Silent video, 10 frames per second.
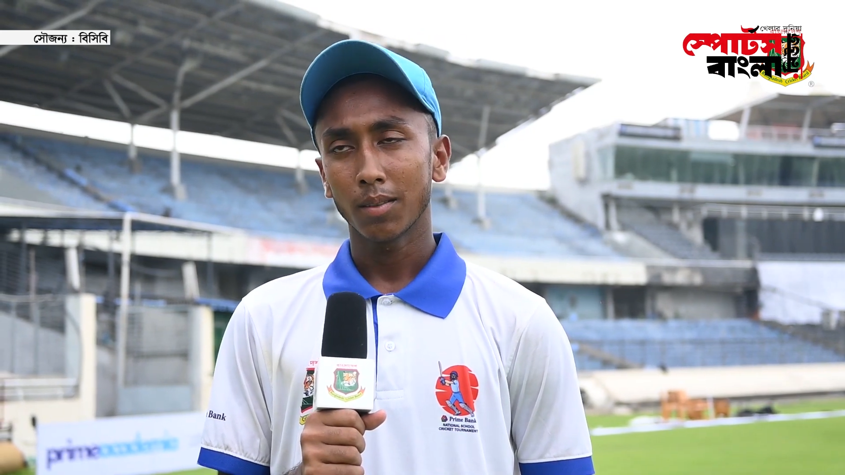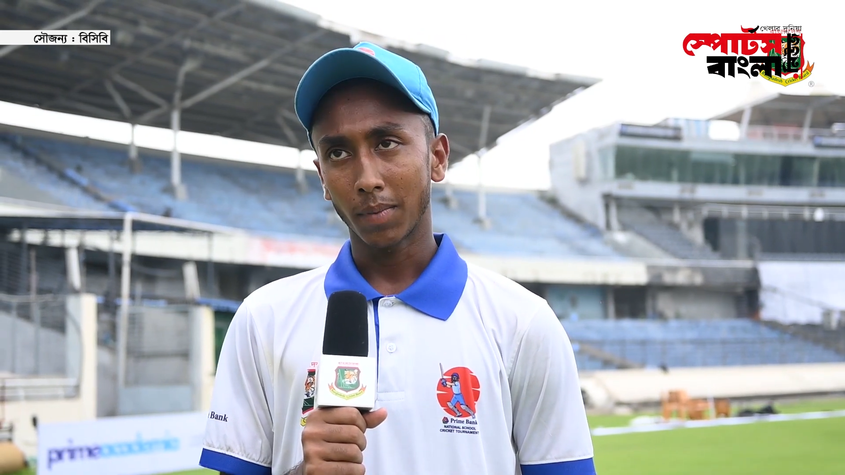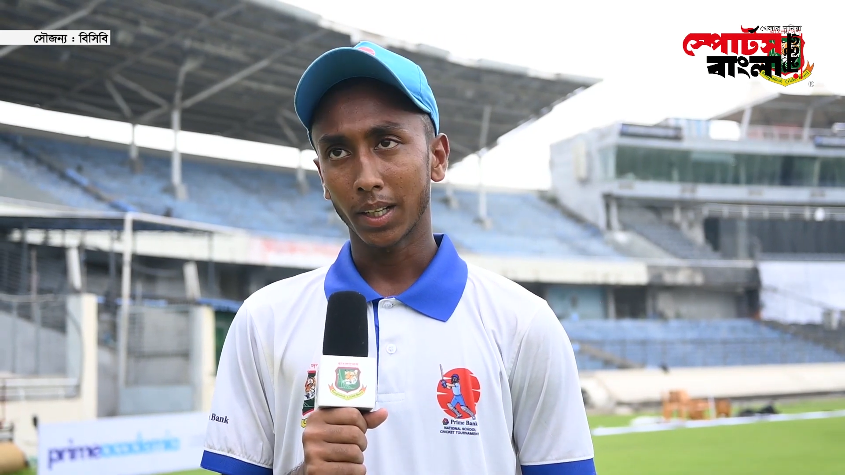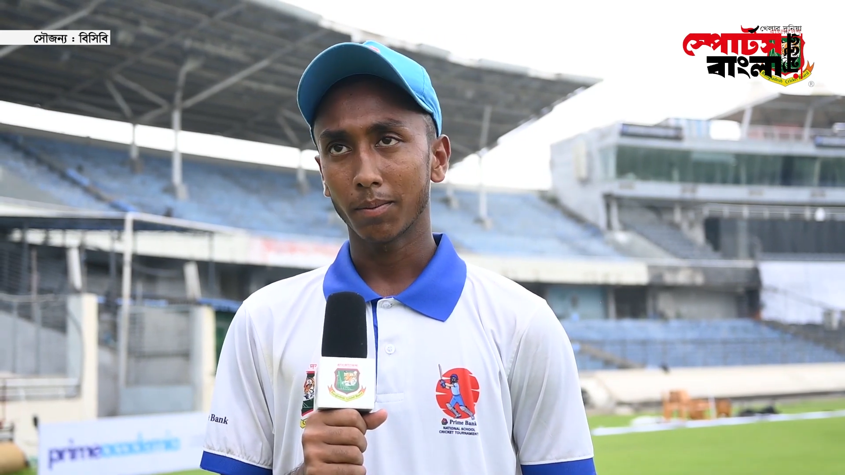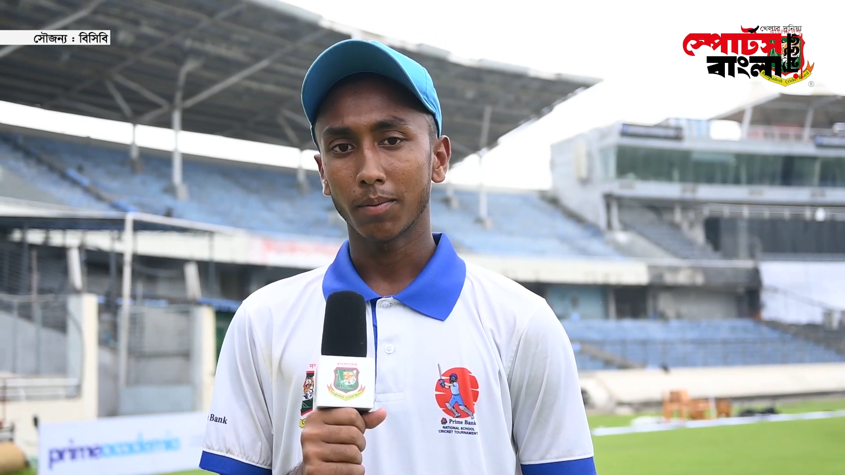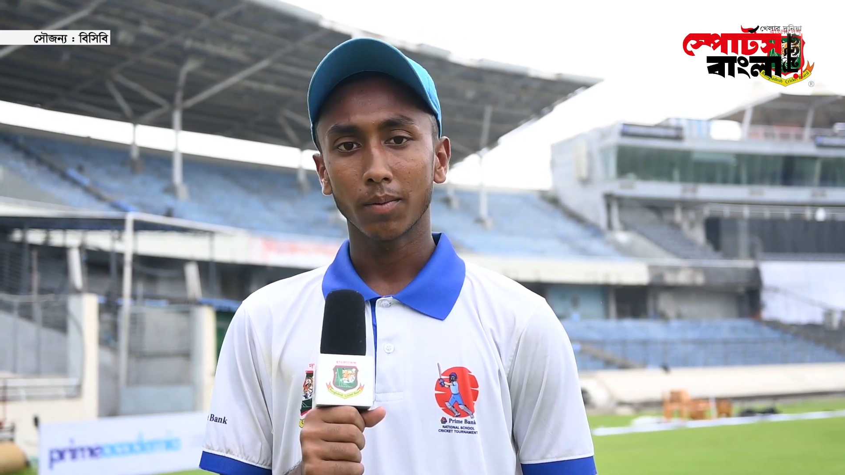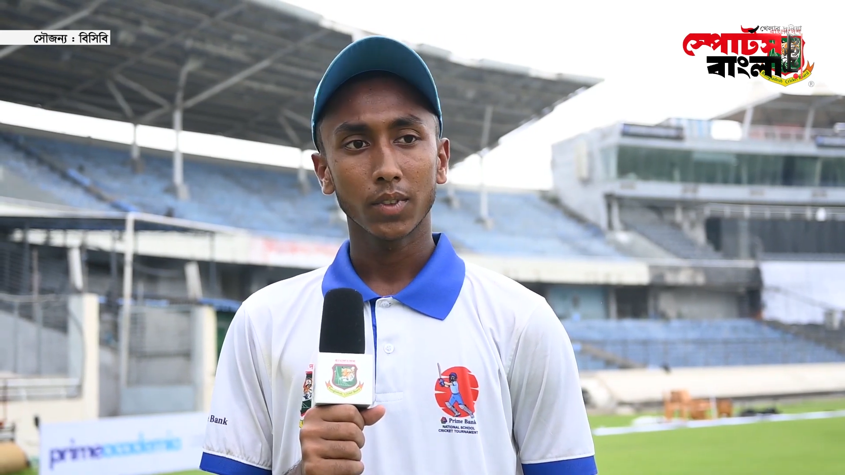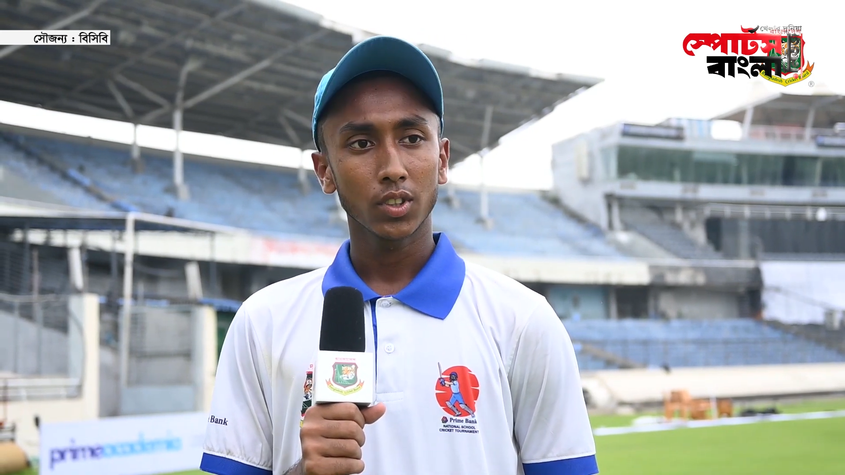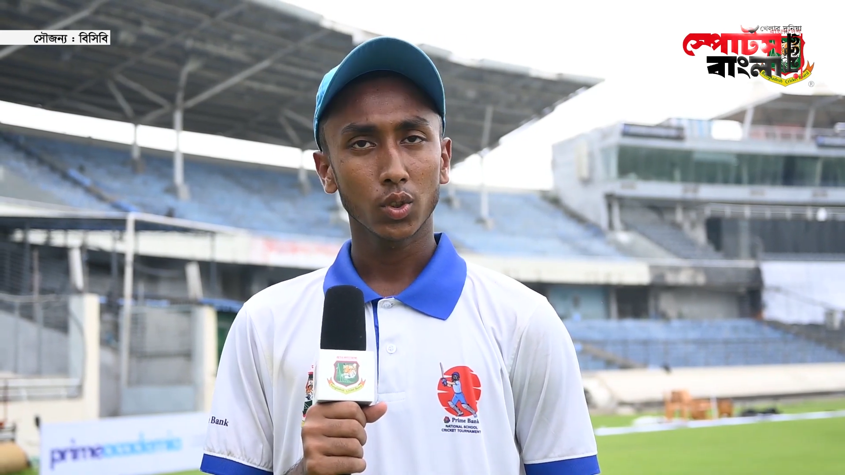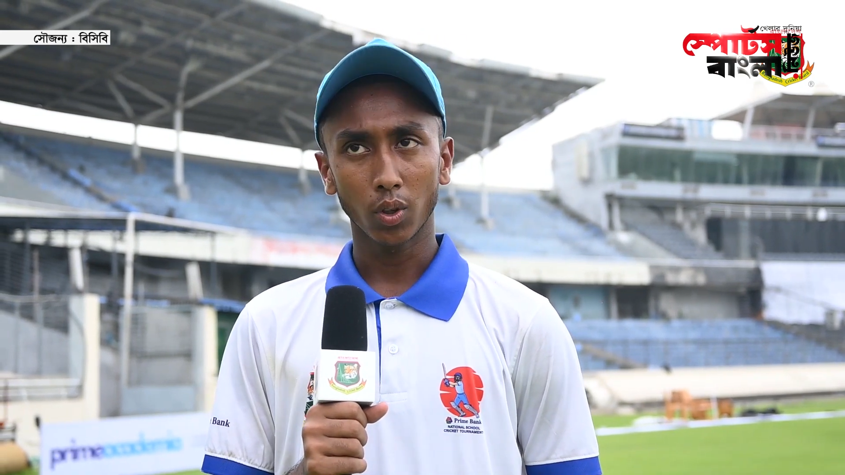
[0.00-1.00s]
মানে
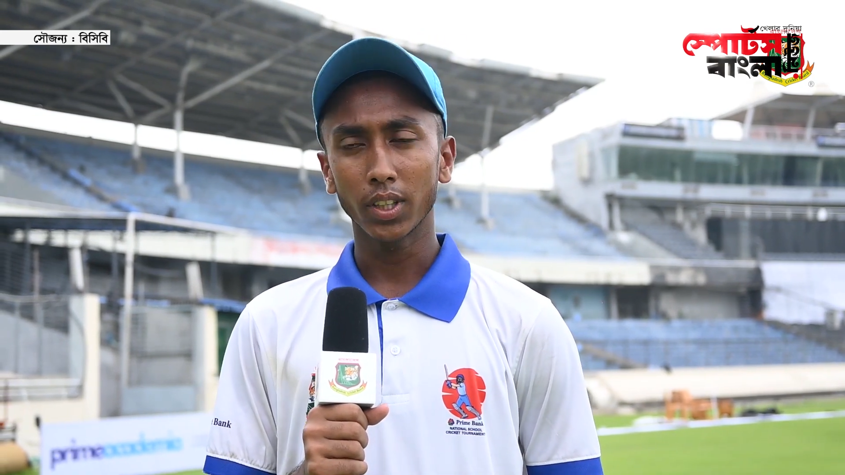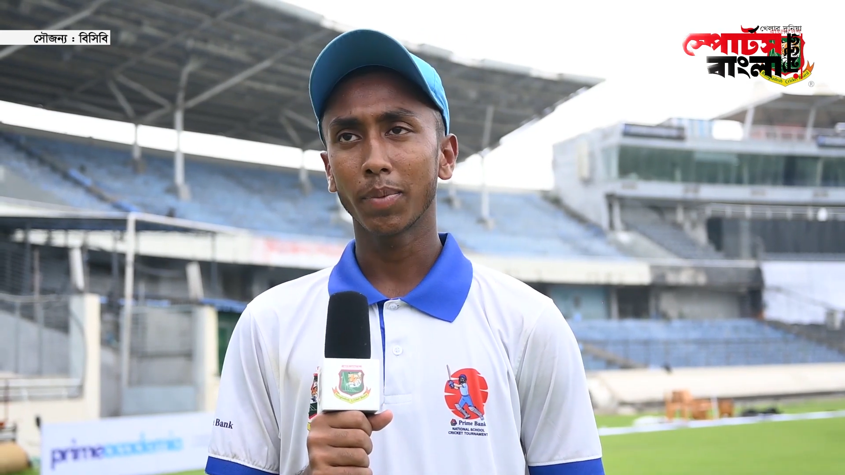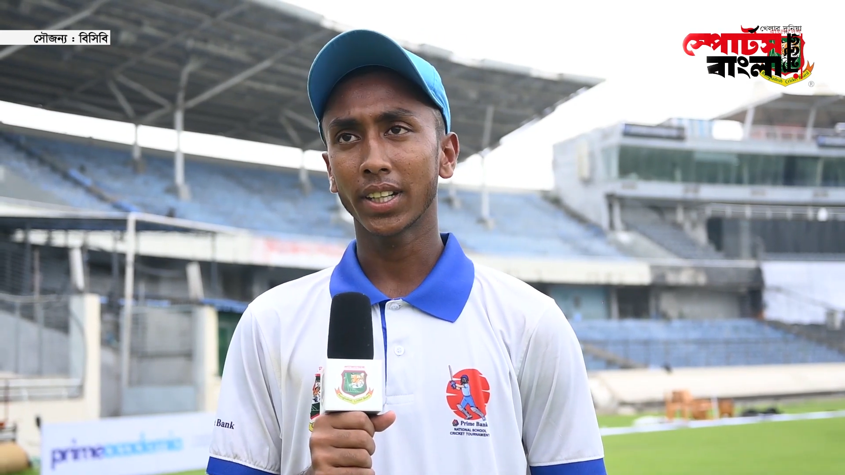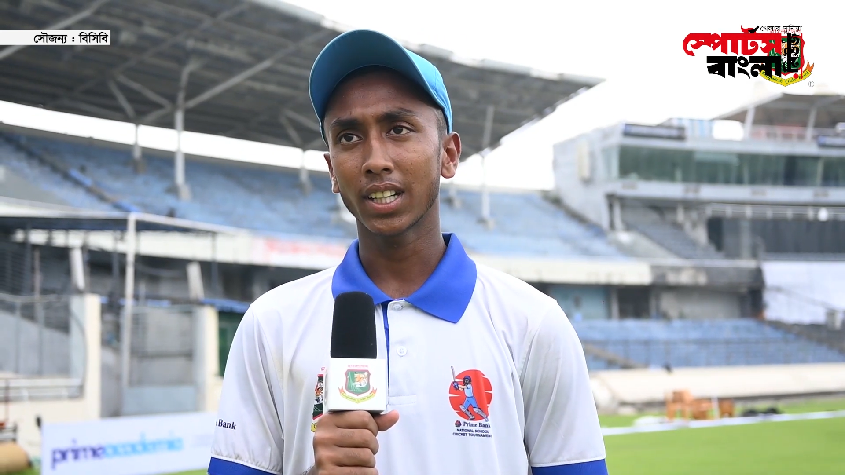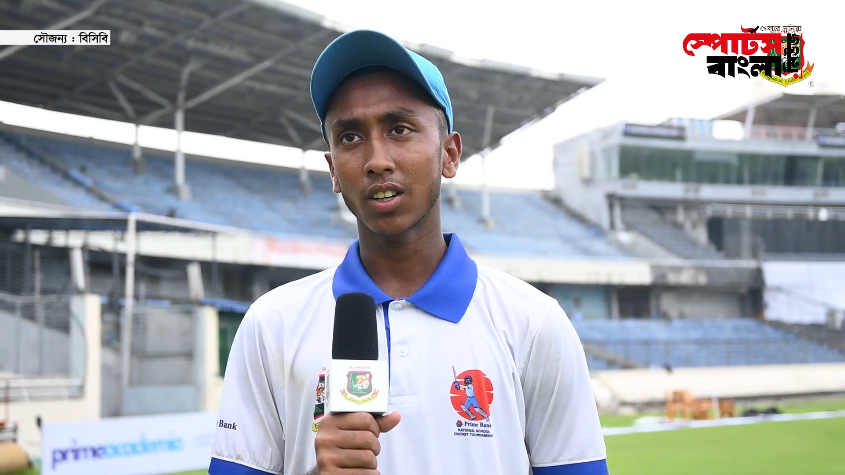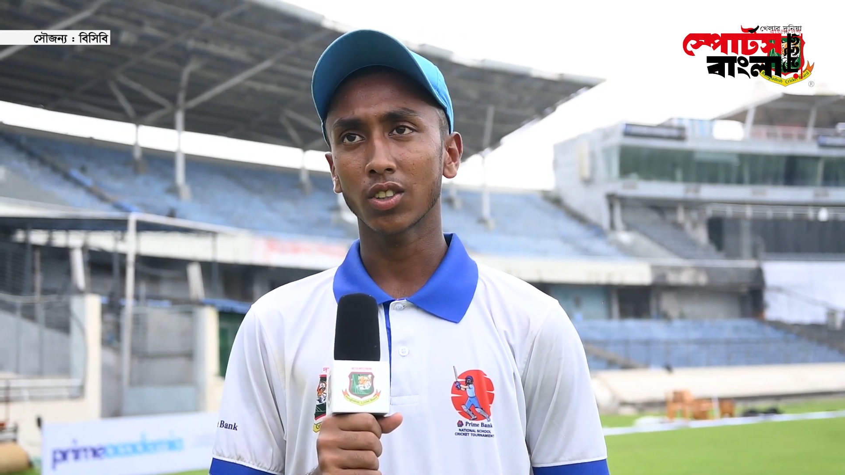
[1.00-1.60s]
সলিড ব্যাটিংটা